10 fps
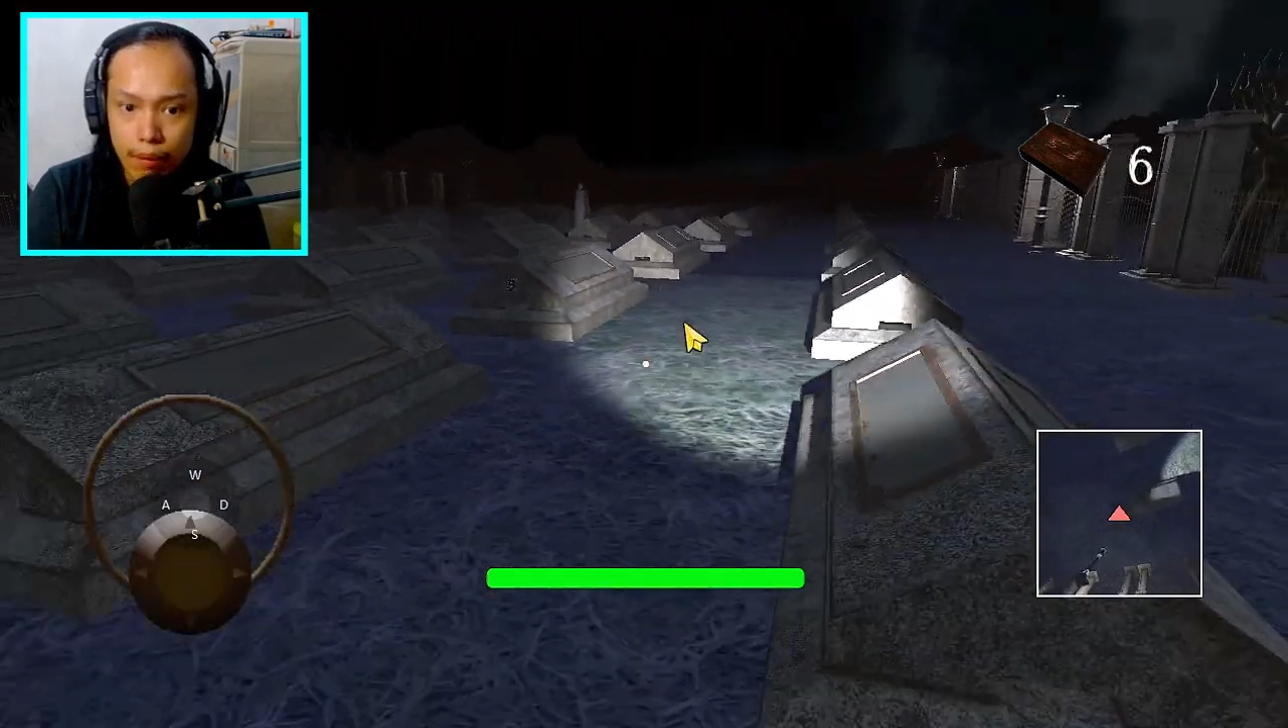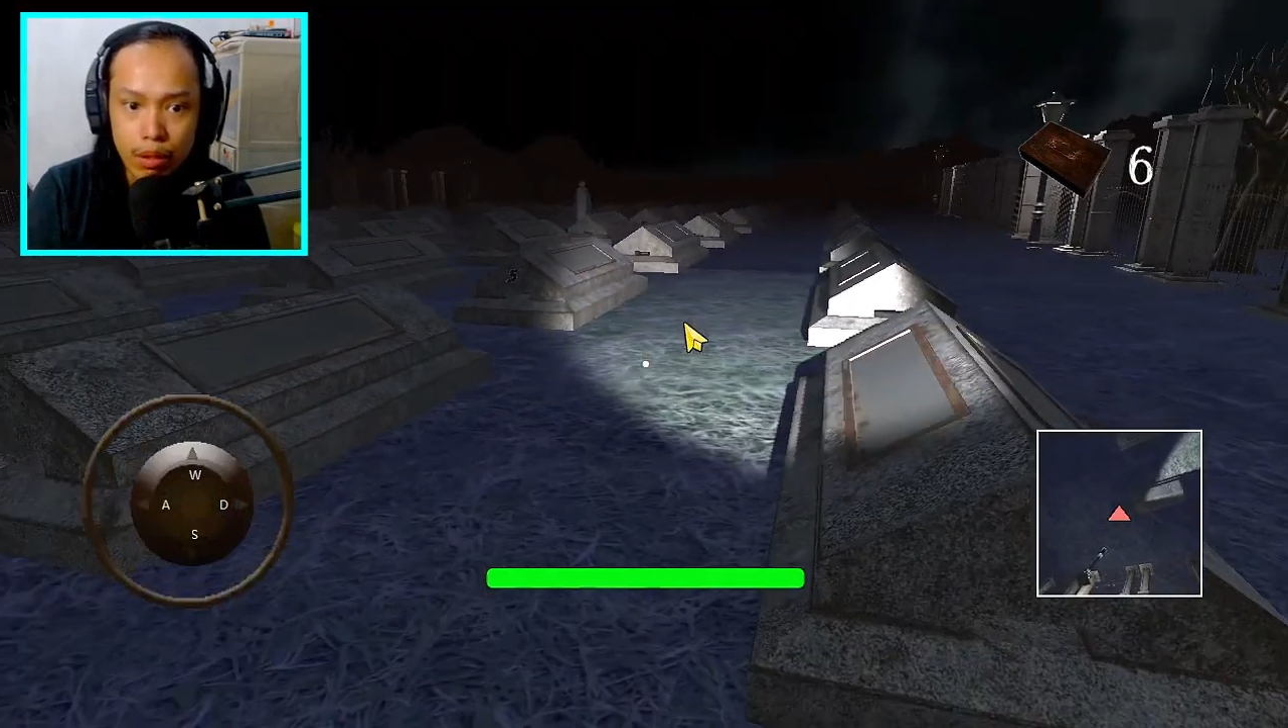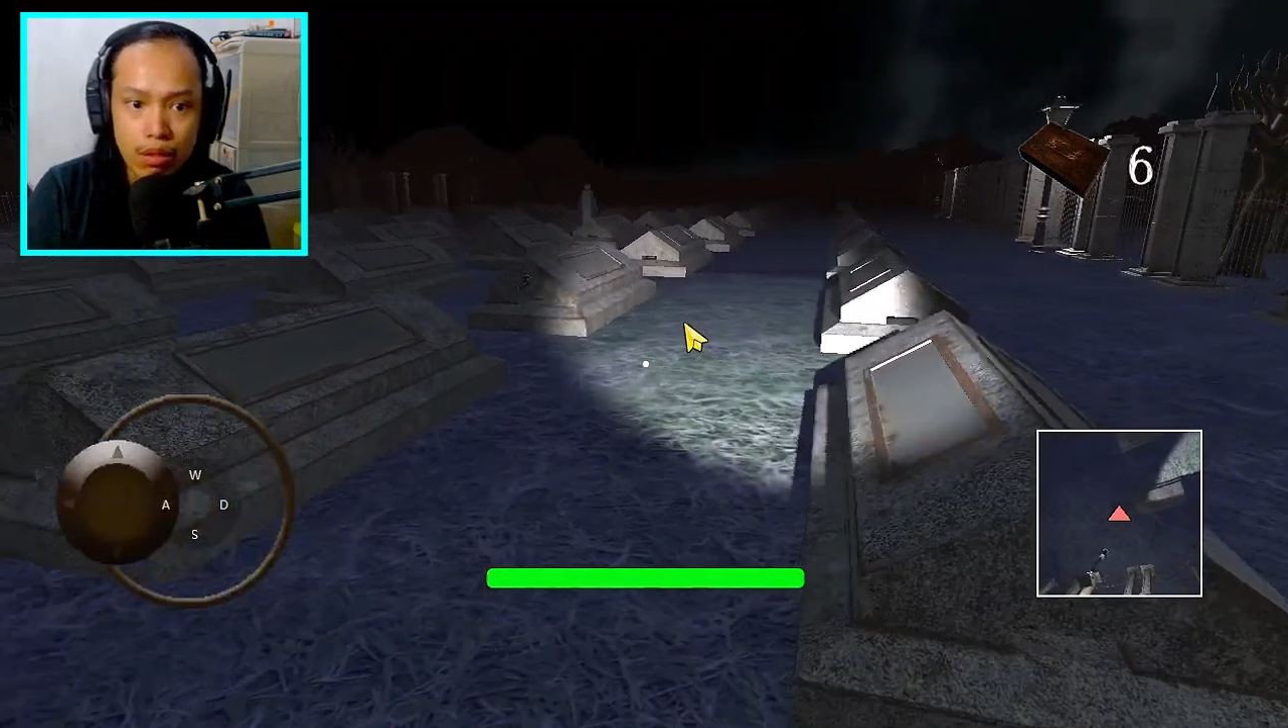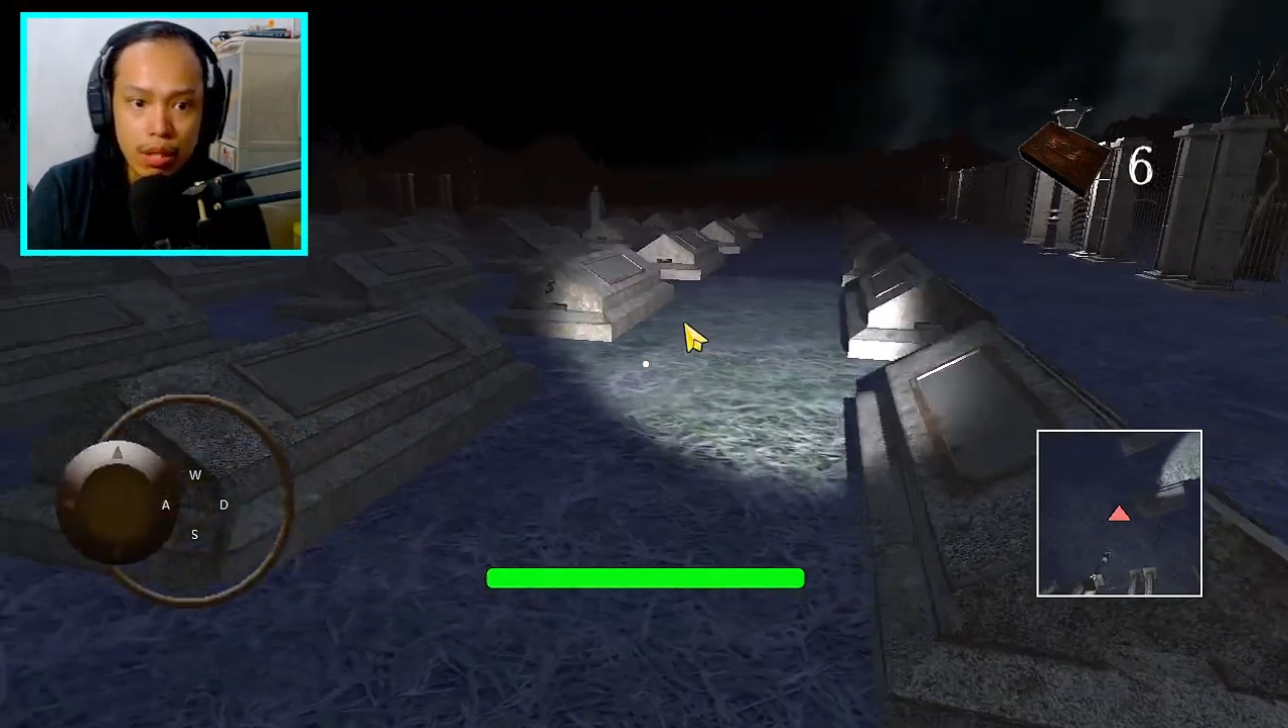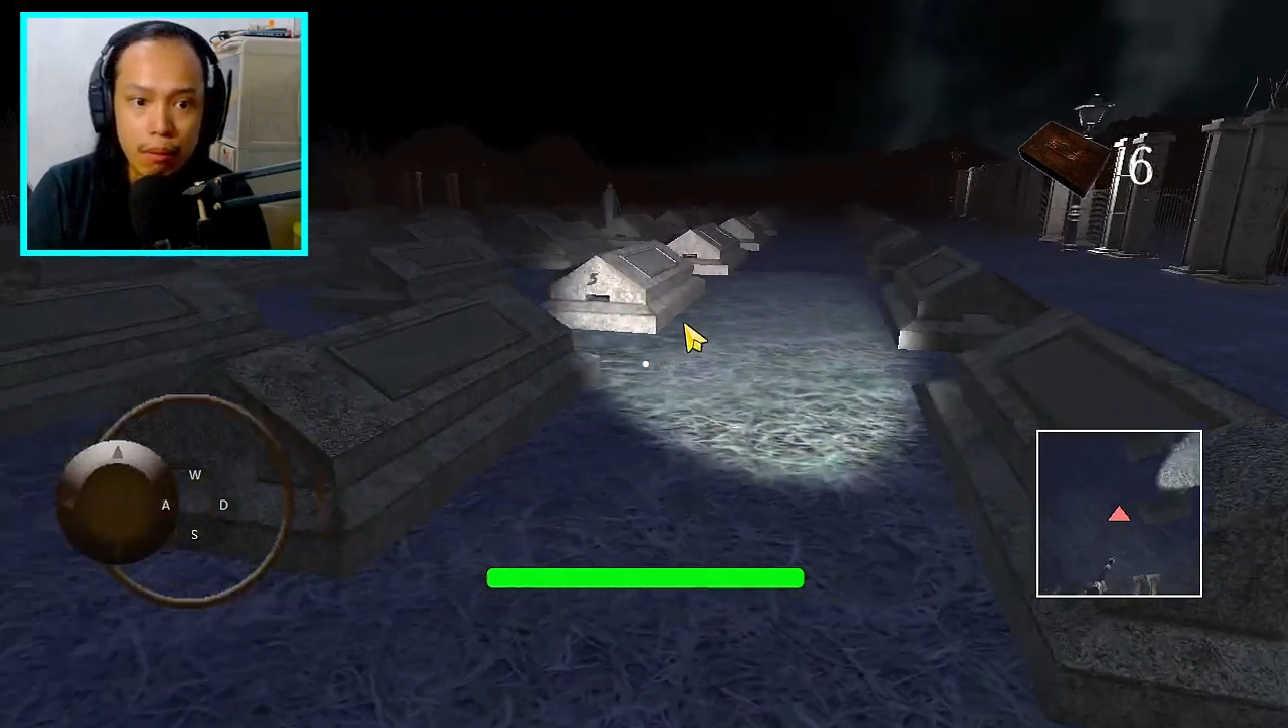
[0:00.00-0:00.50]

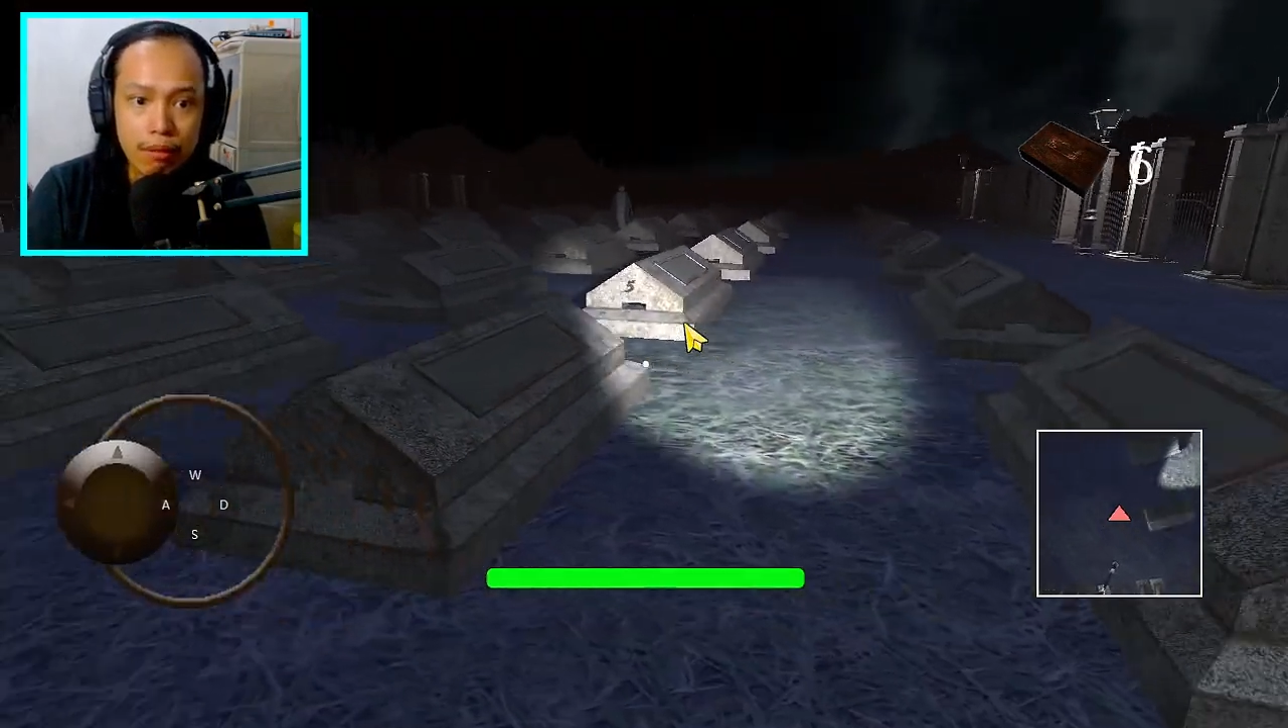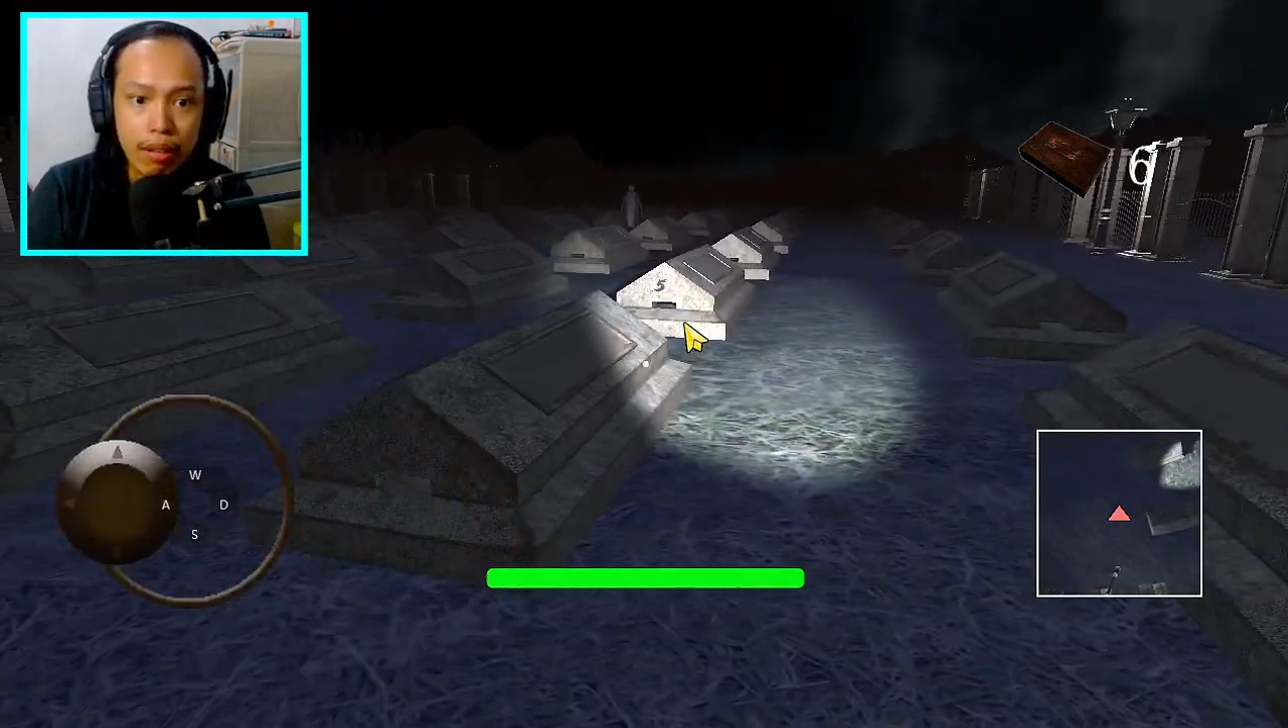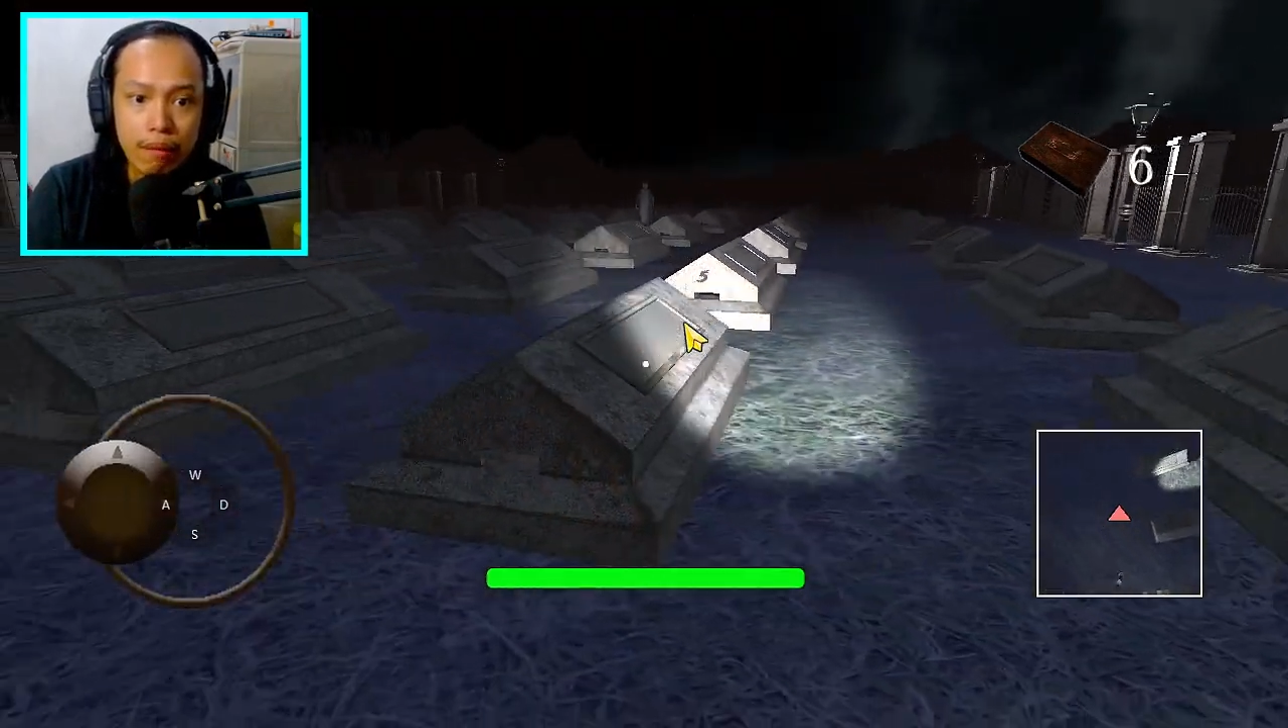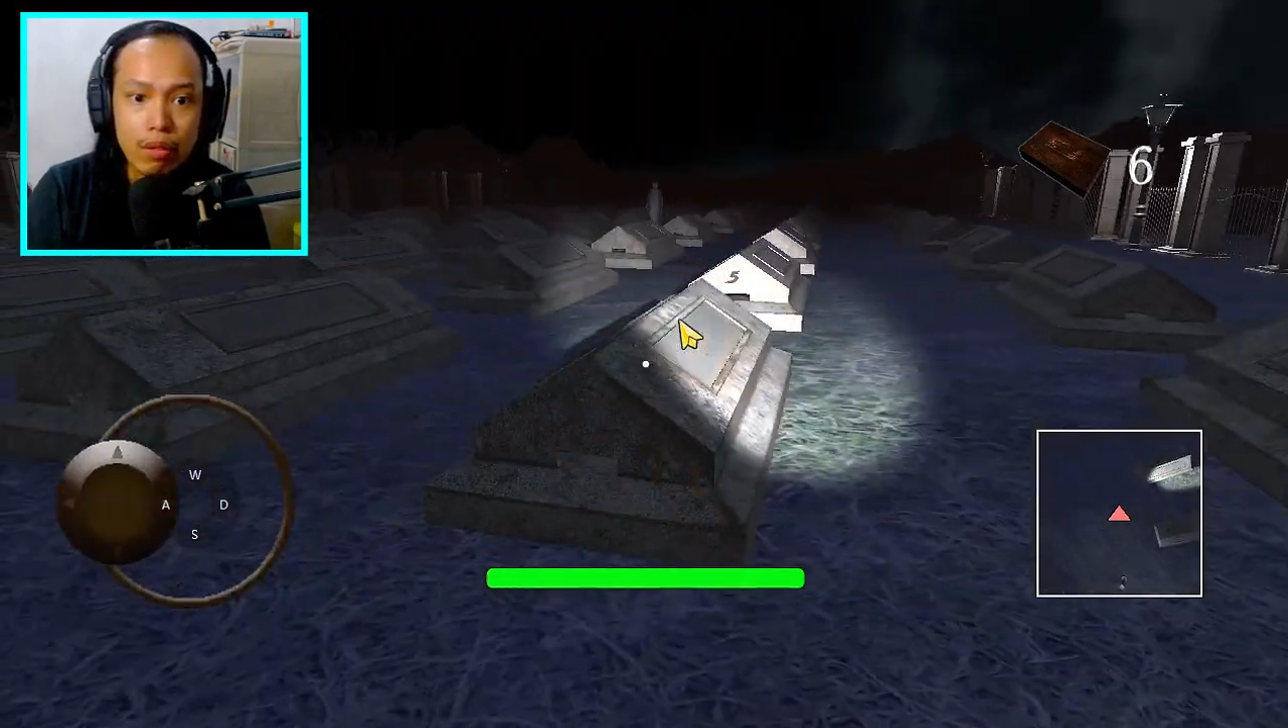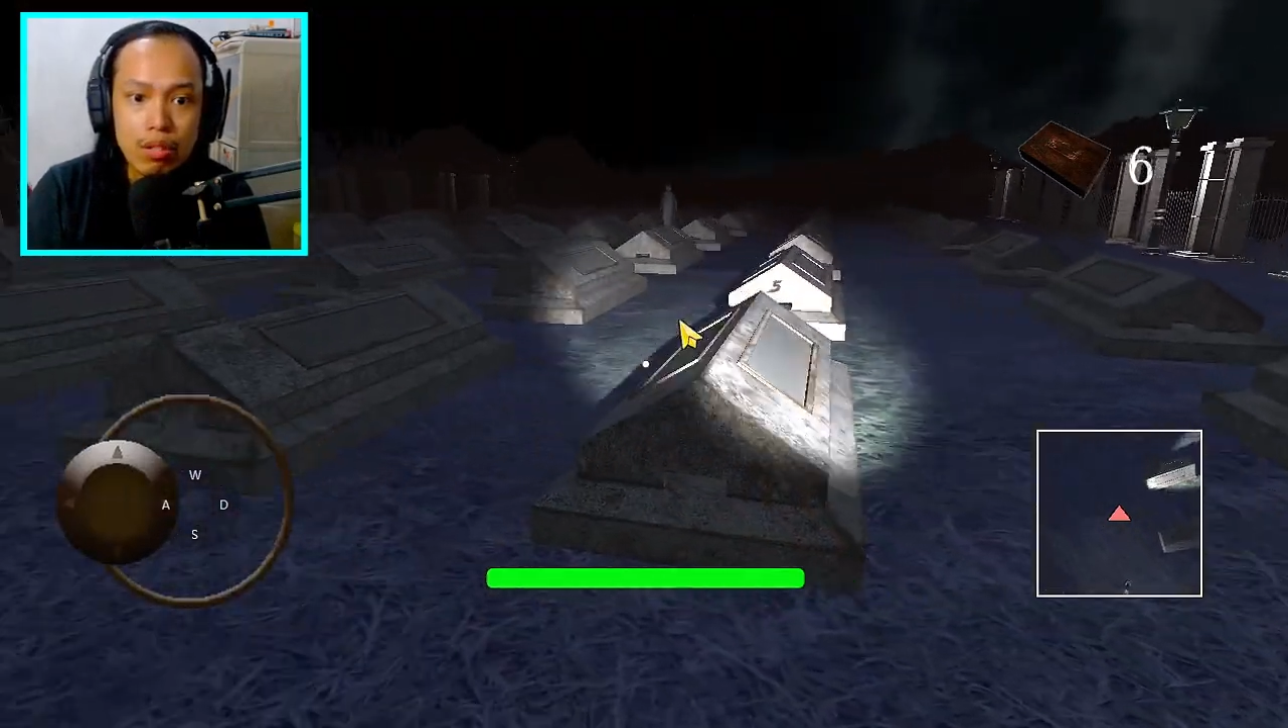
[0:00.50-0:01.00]

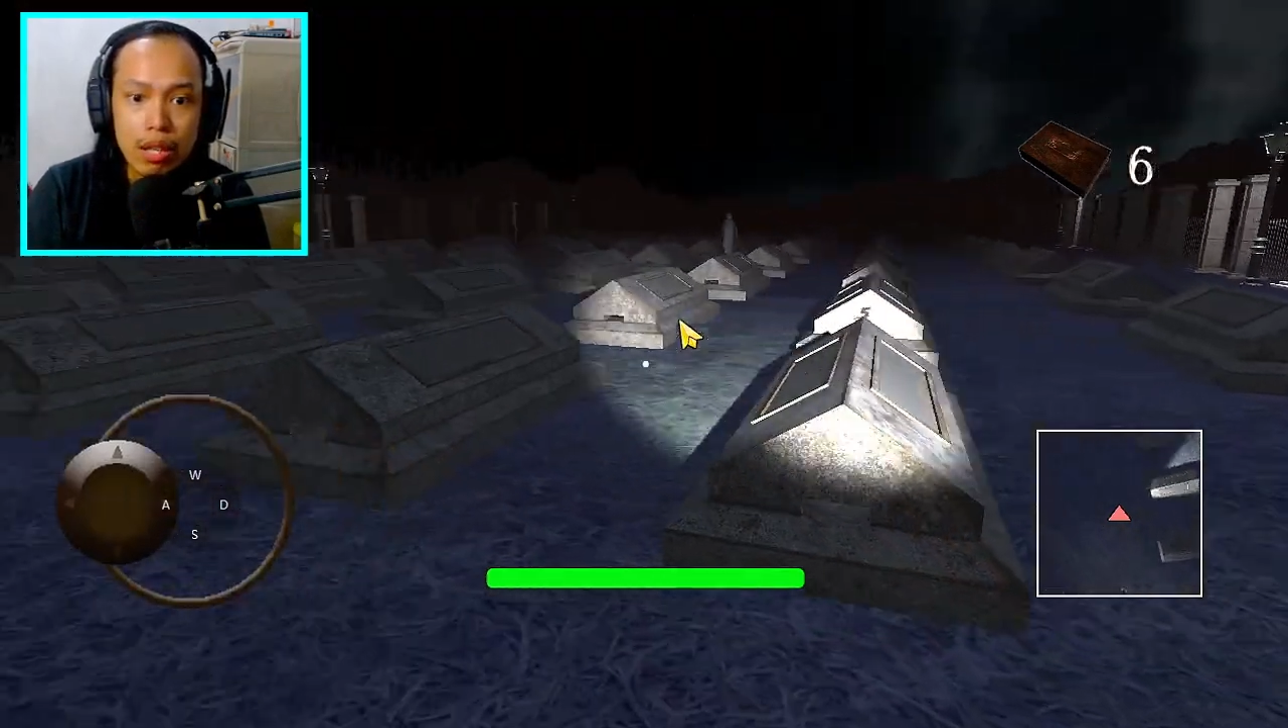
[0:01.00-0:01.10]
275,